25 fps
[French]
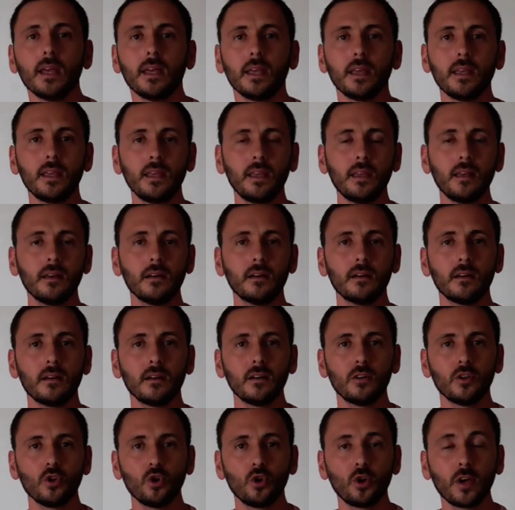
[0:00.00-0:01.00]
Et
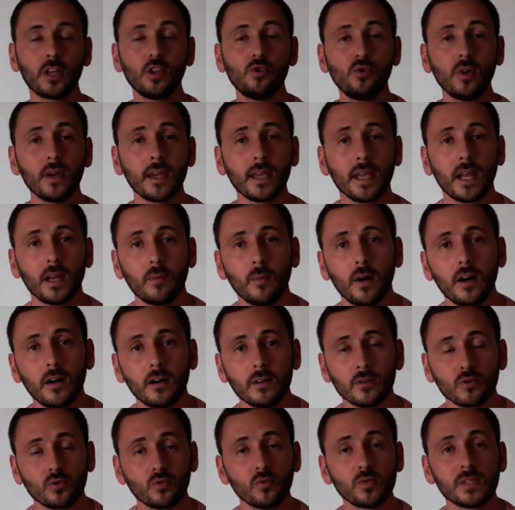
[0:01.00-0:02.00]
euh, de réduire
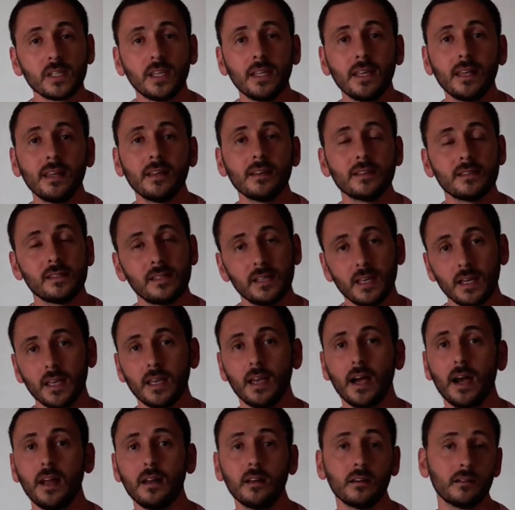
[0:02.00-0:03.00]
également tout ce qui est
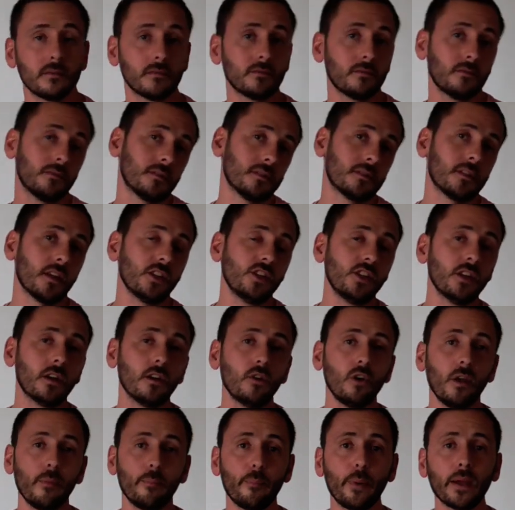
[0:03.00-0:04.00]
céréales, c'est-à-dire
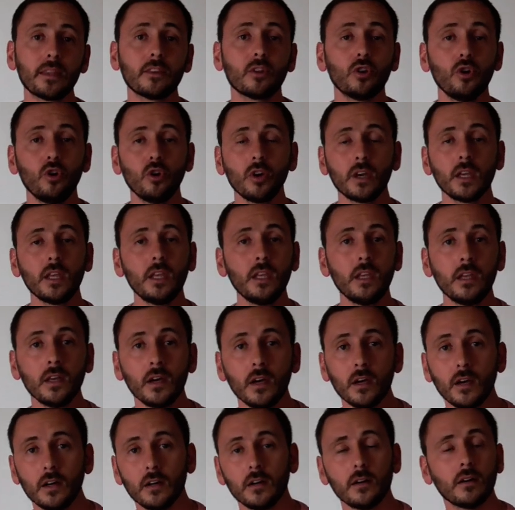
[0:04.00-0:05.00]
les pâtes, le riz,
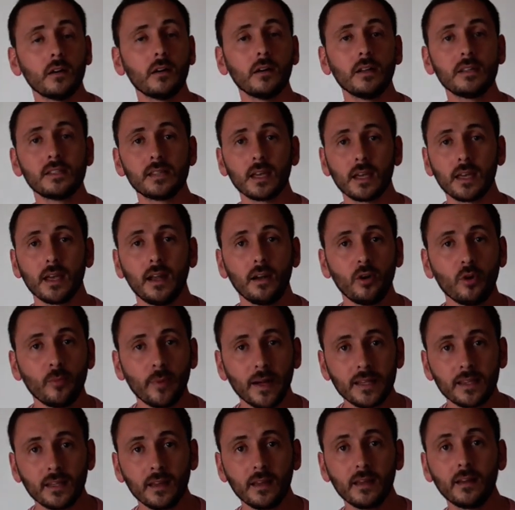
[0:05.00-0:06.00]
euh, les céréales le
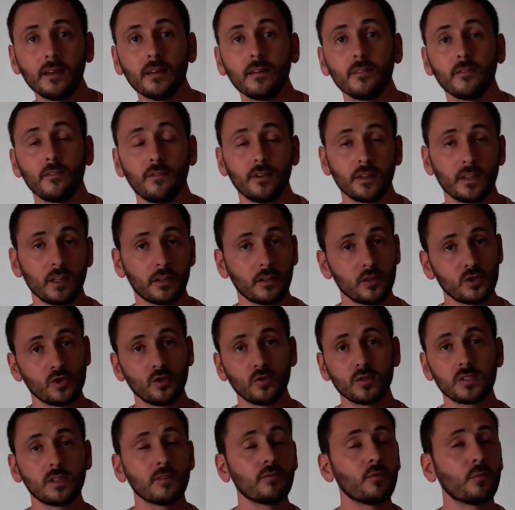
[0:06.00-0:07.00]
matin. Faites
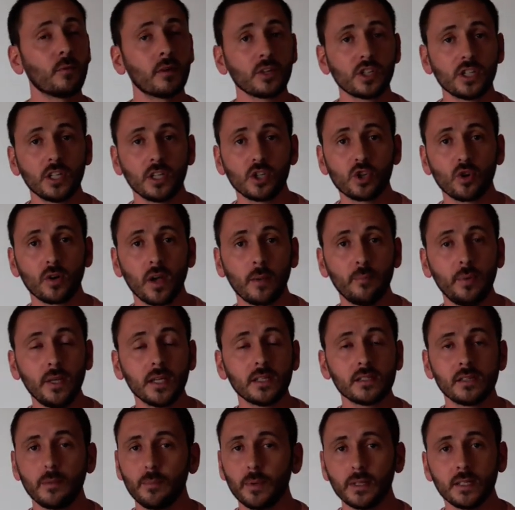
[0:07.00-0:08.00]
attention, si vous mangez des chocapics,
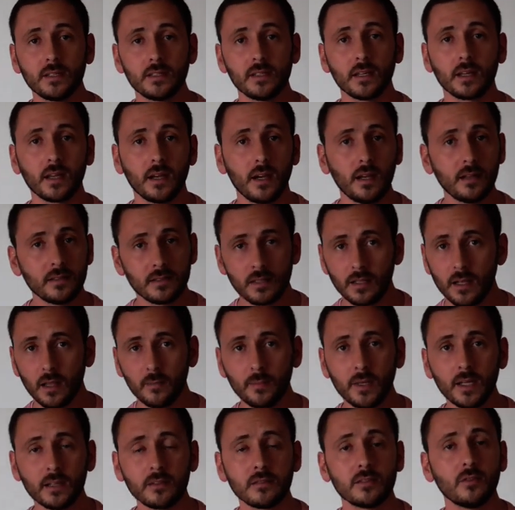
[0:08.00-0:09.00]
ce n'est pas des céréales, c'est de la
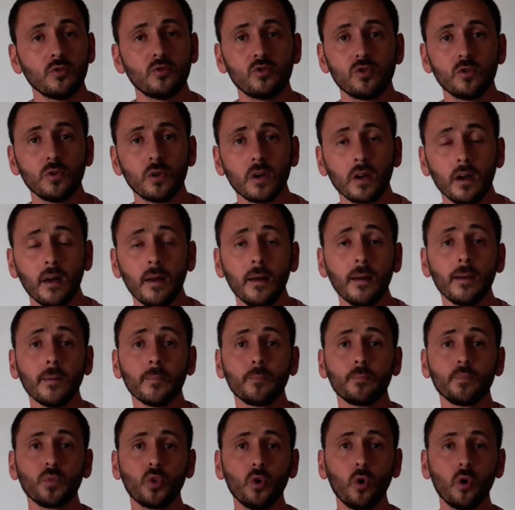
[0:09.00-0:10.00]
merde, c'est du sucre.
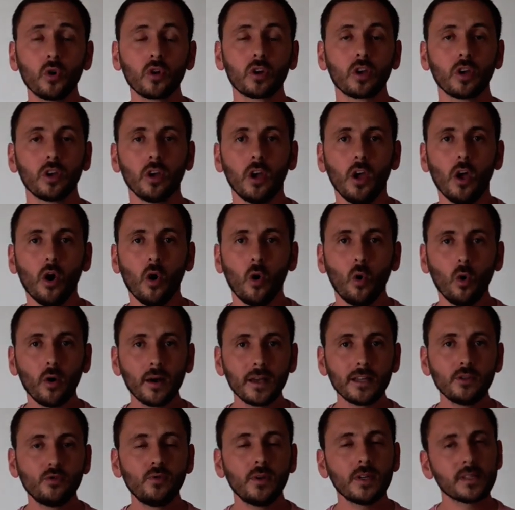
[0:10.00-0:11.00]
Donc, on
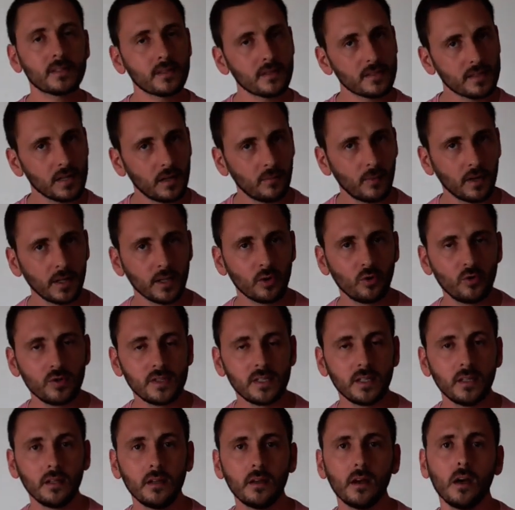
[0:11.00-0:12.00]
réduit essentiellement les
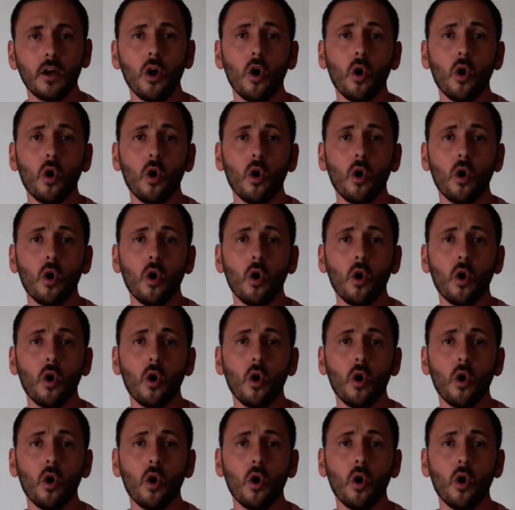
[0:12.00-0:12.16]
glucides.